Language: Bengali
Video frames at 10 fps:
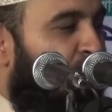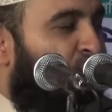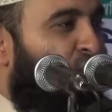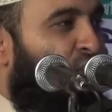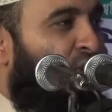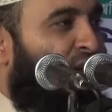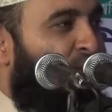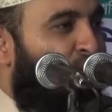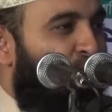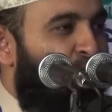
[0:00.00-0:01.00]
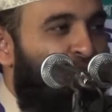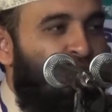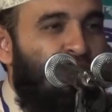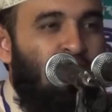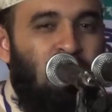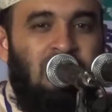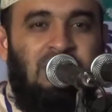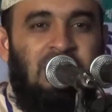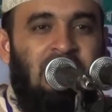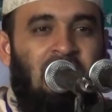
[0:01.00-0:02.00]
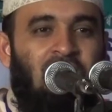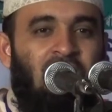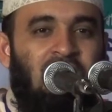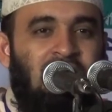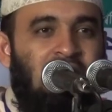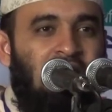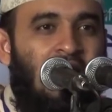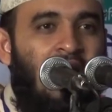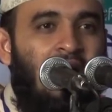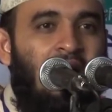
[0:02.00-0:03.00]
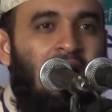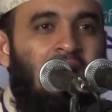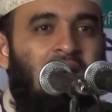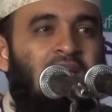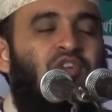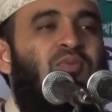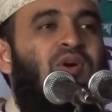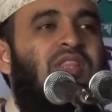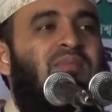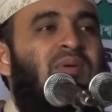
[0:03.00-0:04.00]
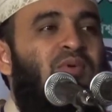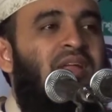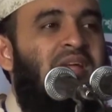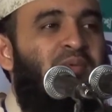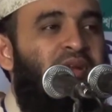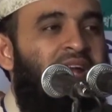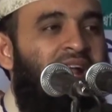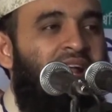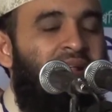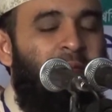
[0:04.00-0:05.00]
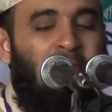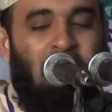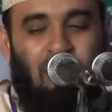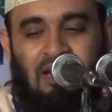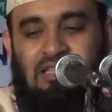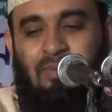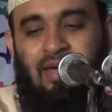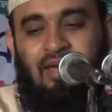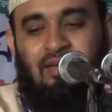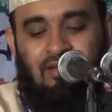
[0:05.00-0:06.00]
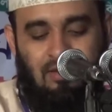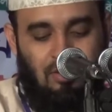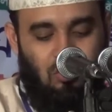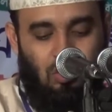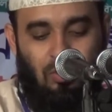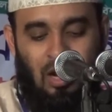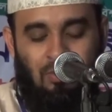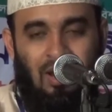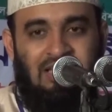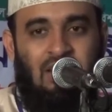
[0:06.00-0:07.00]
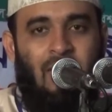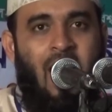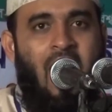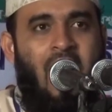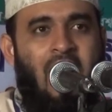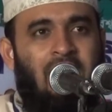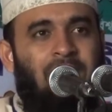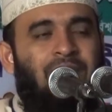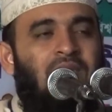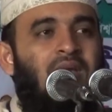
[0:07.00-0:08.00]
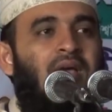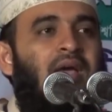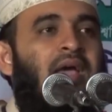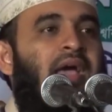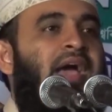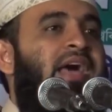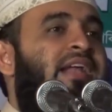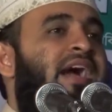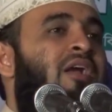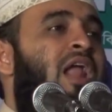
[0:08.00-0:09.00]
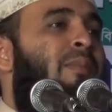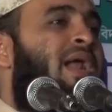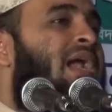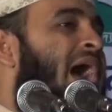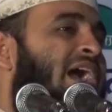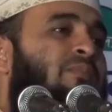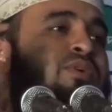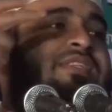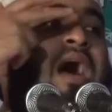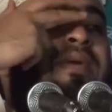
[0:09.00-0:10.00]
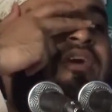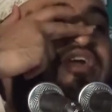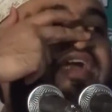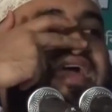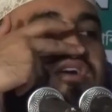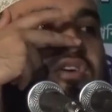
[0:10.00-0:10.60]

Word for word: মোটুর ঘরের মোটু সিকনার ঘরের সিকনা এরকম কথা আমরা বলি কি বলি না বলা যাবে জোরে বলেন বলা যাবে এর কারণ আমার নাক বসা আমি করি নাই